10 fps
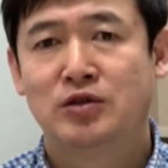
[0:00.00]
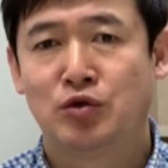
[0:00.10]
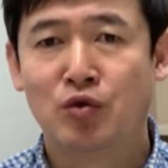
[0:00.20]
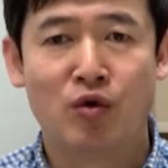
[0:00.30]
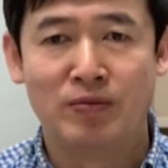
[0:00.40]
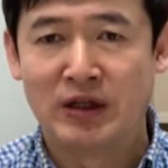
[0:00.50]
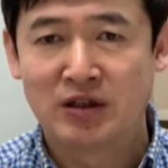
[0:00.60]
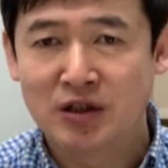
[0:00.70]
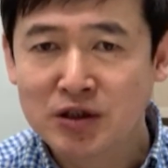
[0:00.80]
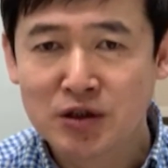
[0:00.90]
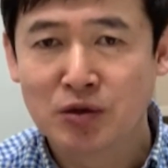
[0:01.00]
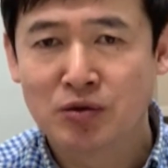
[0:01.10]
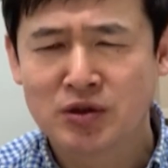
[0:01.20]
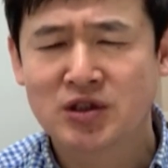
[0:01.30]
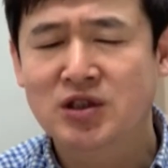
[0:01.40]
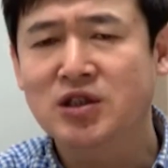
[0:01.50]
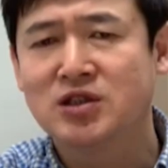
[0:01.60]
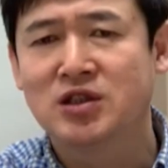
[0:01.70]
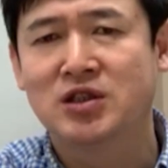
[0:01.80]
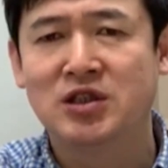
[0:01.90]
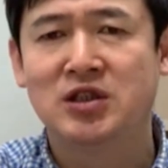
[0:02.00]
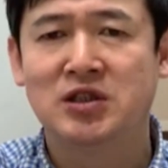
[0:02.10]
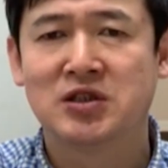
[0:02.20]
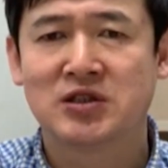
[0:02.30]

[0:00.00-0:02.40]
所以我们得救是彻彻底底的，